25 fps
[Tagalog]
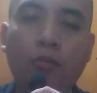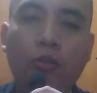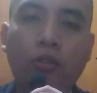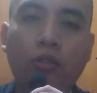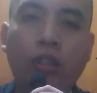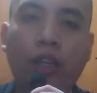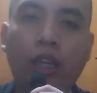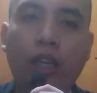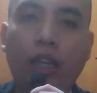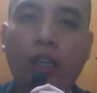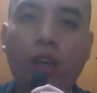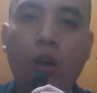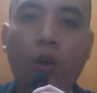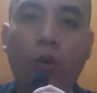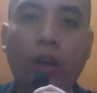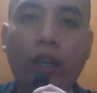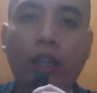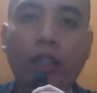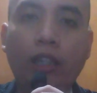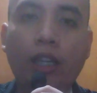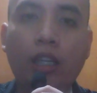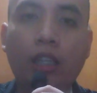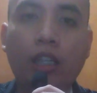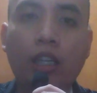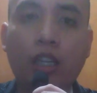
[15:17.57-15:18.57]
mo na ikaw
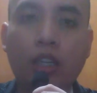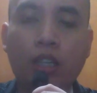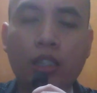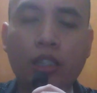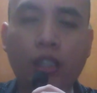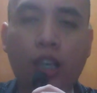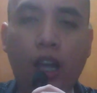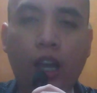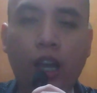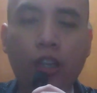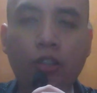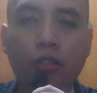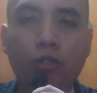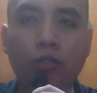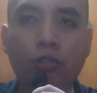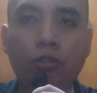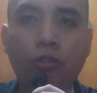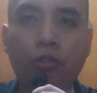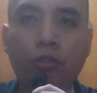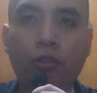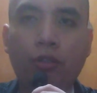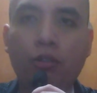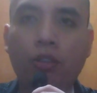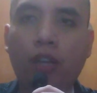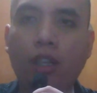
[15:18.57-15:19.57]
ay nag-iisa ngayon
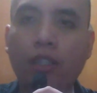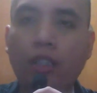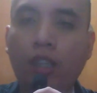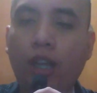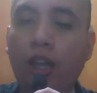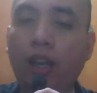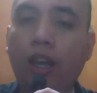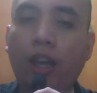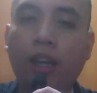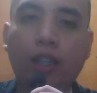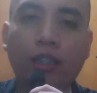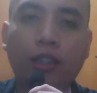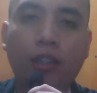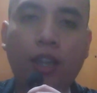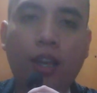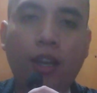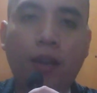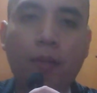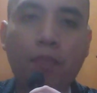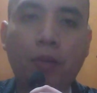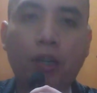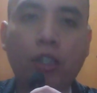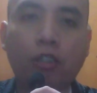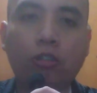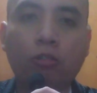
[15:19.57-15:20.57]
or nasa kalagitnaan
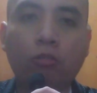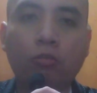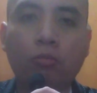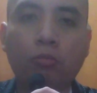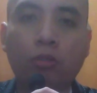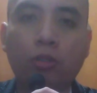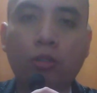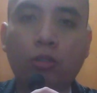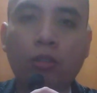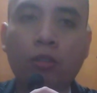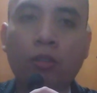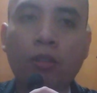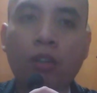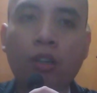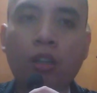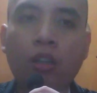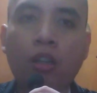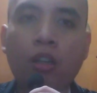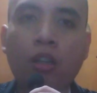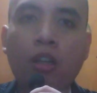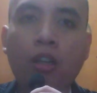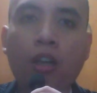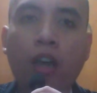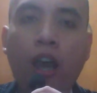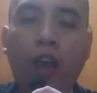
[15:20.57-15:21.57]
ng pagsubok,
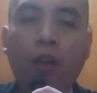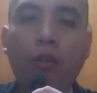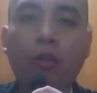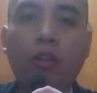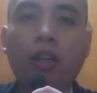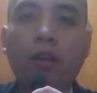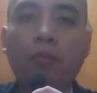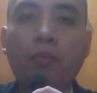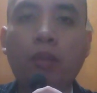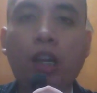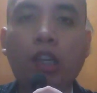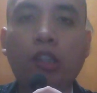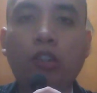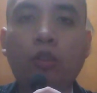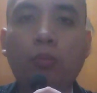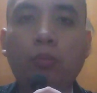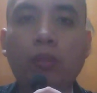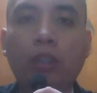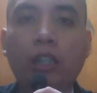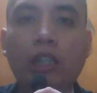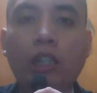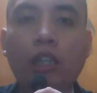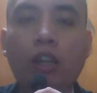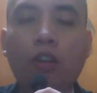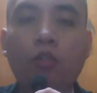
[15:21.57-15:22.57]
ay huwag kang
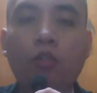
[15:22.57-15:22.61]
magatubili na